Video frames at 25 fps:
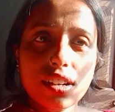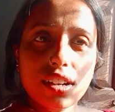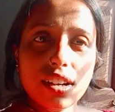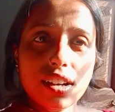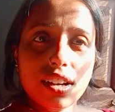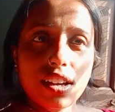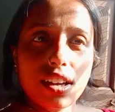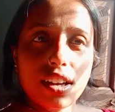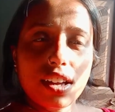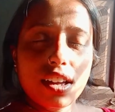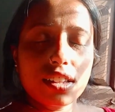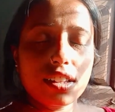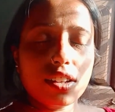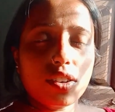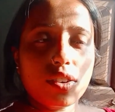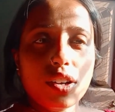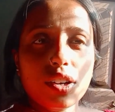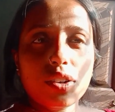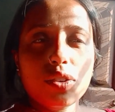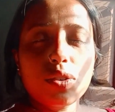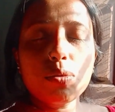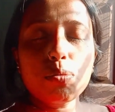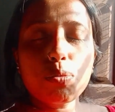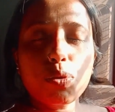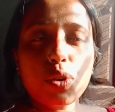তো অনেকক্ষণ
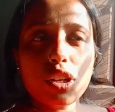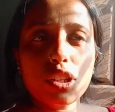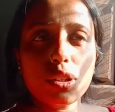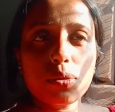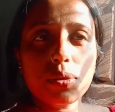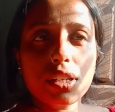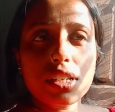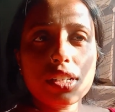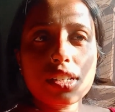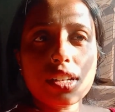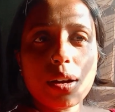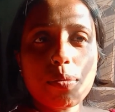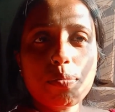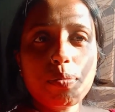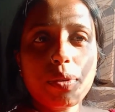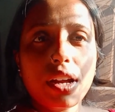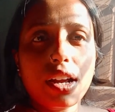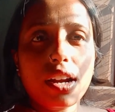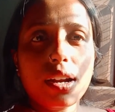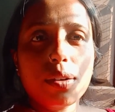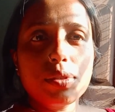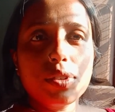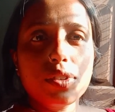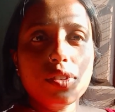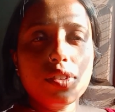পরে তোমাদের সামনে এলাম
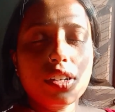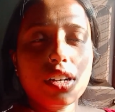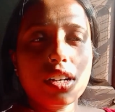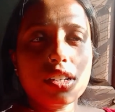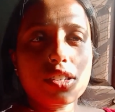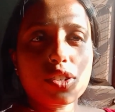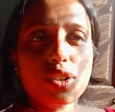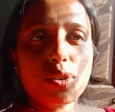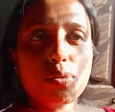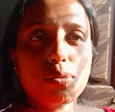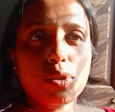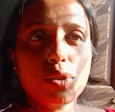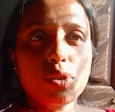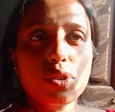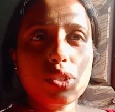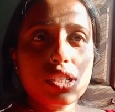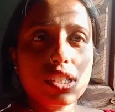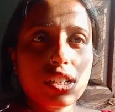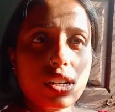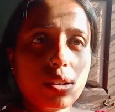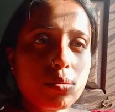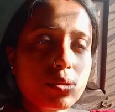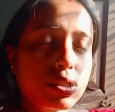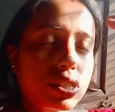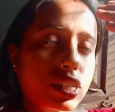যেহেতু কাজকর্ম করছিলাম চান